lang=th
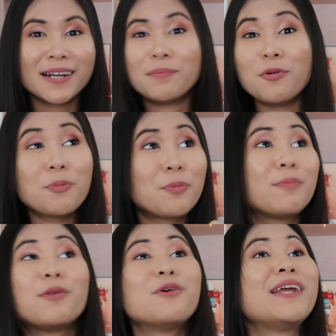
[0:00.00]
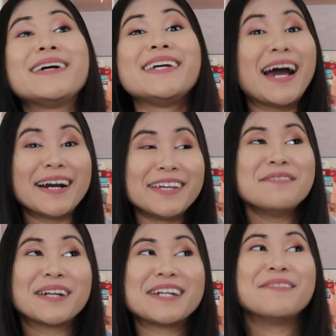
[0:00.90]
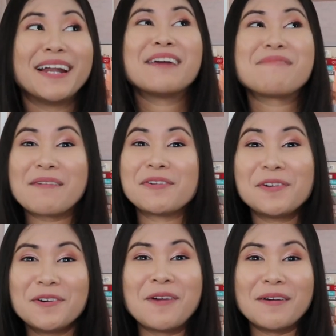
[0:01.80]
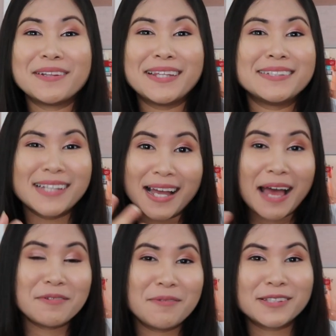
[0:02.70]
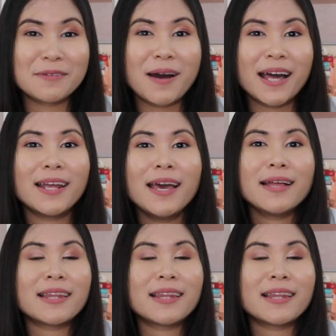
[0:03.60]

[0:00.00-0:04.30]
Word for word: คือพูดปุ๊บรู้เลยพี่เฮ้ย มันคือมะเร็งปากมดลูกว่ะมันติดจากการมีเพศสัมพันธ์